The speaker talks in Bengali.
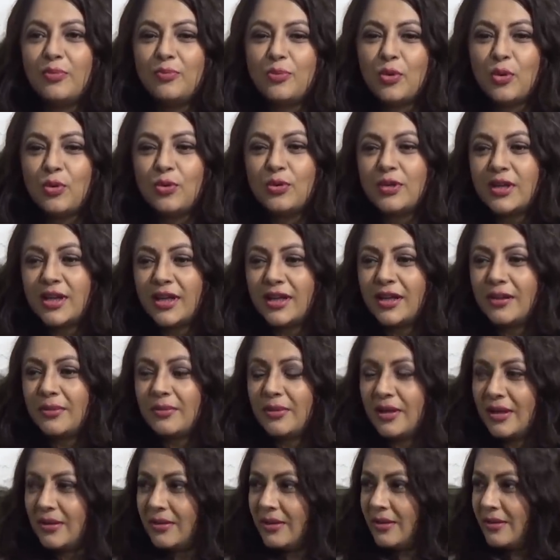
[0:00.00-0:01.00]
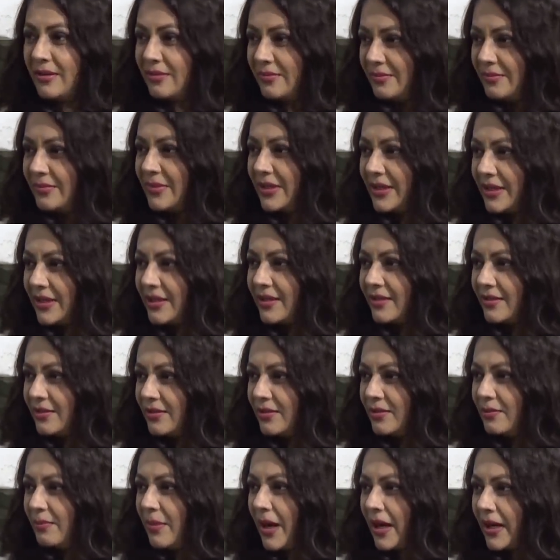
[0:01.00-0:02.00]
বউকে মানে
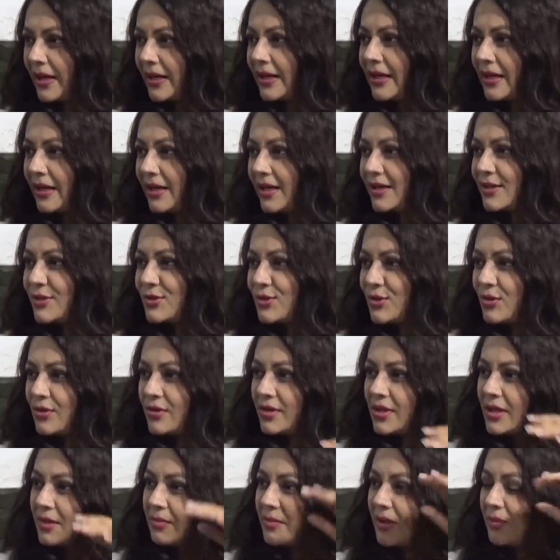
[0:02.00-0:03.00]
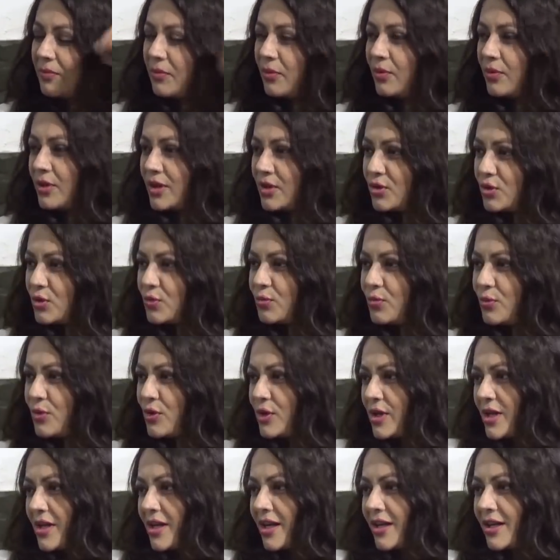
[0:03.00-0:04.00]
ইউনো বাগে রাখার জন্যে বা বউকে চুপ
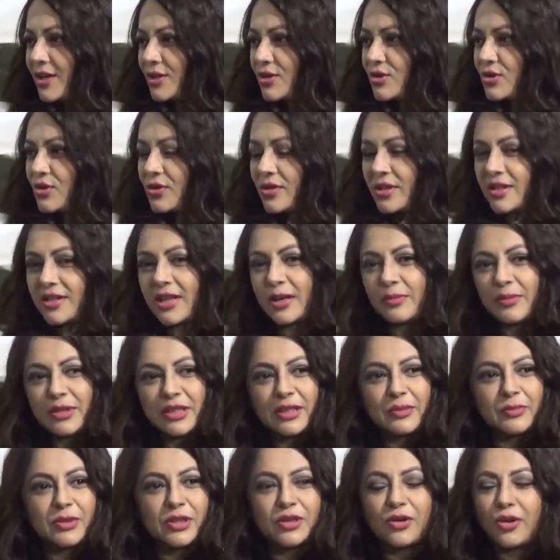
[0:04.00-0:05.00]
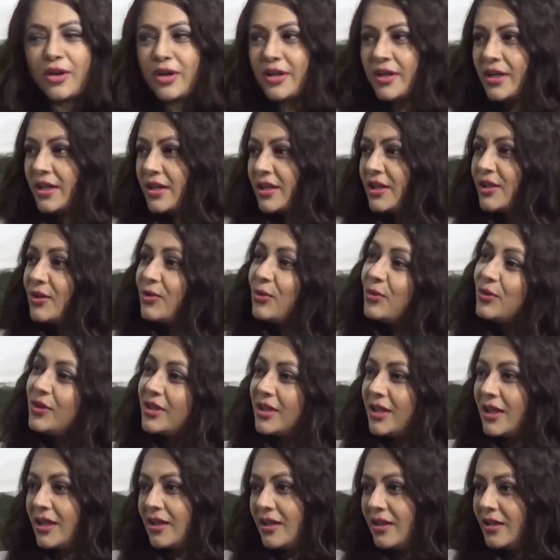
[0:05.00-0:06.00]
করিয়ে রাখার জন্যে দামি দামি গয়না কিনে
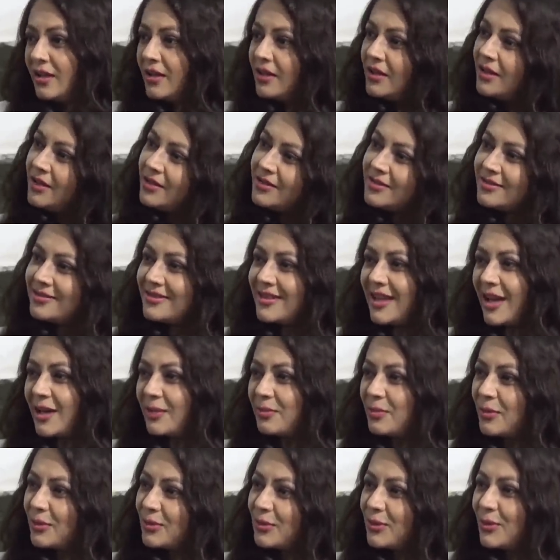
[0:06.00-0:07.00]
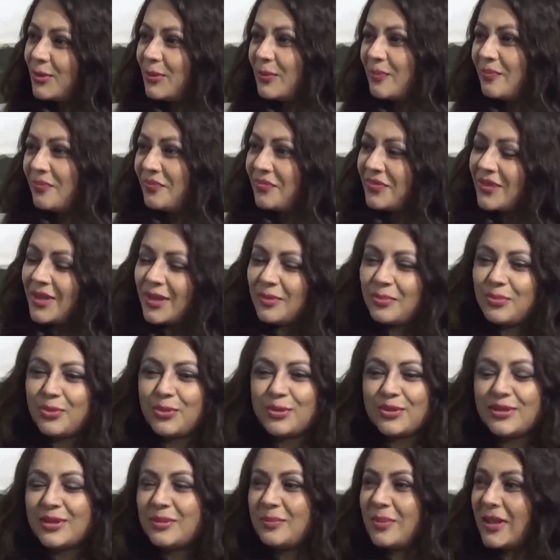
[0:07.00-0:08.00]
ওদিকে তার মতো
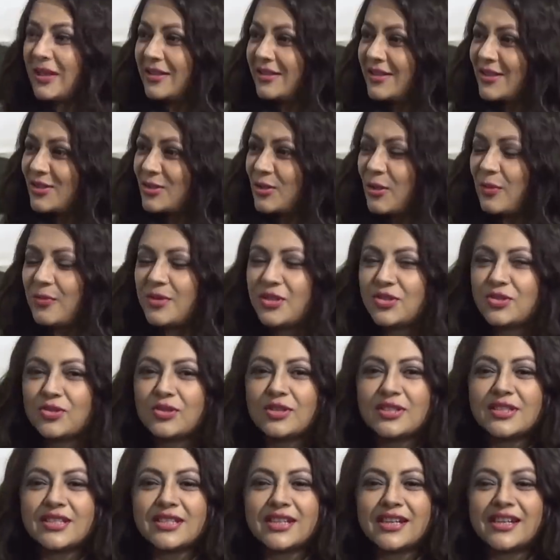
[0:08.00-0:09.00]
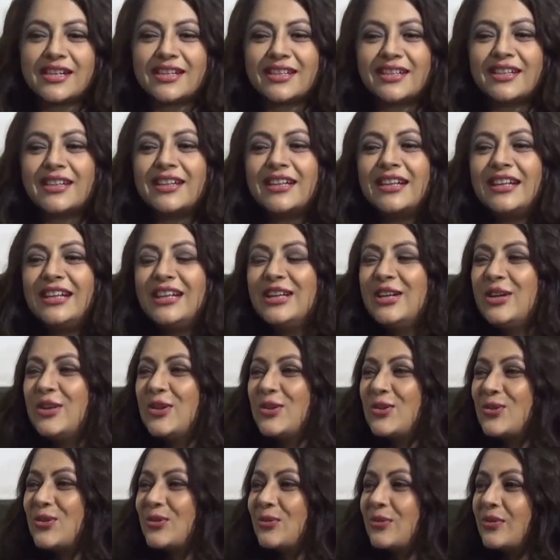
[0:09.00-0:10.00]
ফুর্তি ফার্তা সবই চলছে আর কি
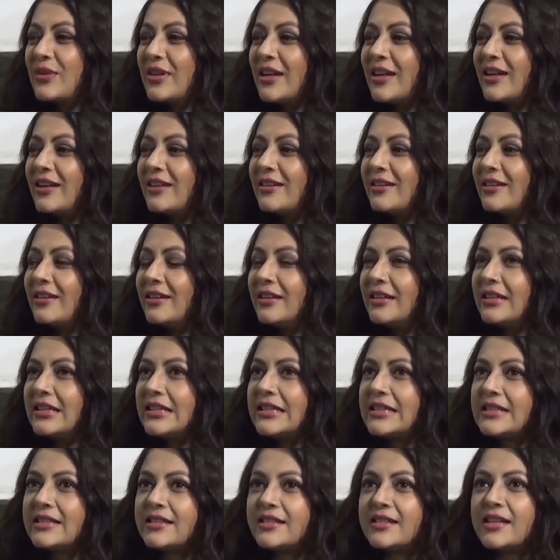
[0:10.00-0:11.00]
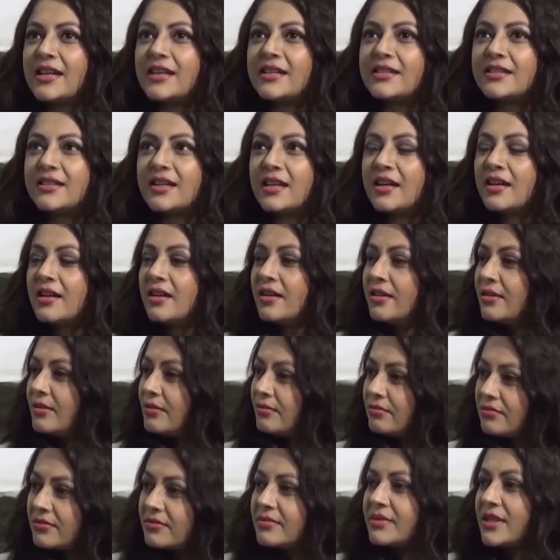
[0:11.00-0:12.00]
সুতরাং সেইটা
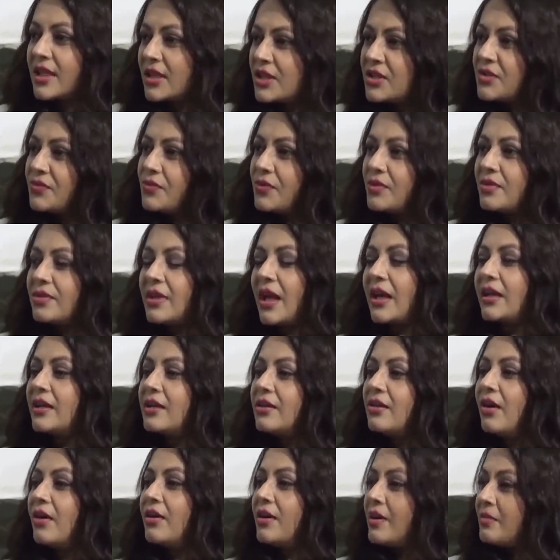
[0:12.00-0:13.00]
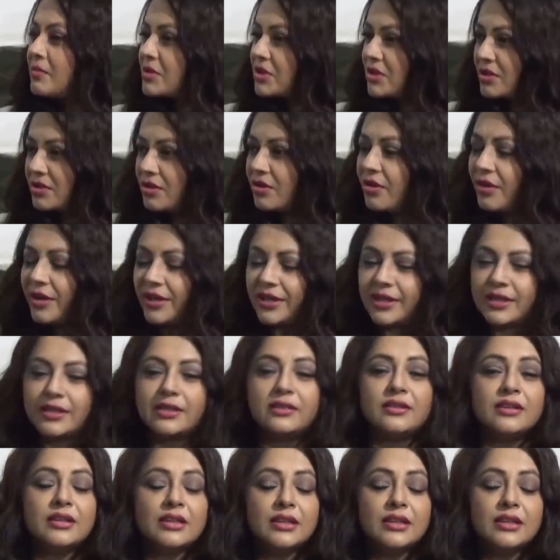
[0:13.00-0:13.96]
টাচউড থ্যাংক গড আমার সাথে হয়নি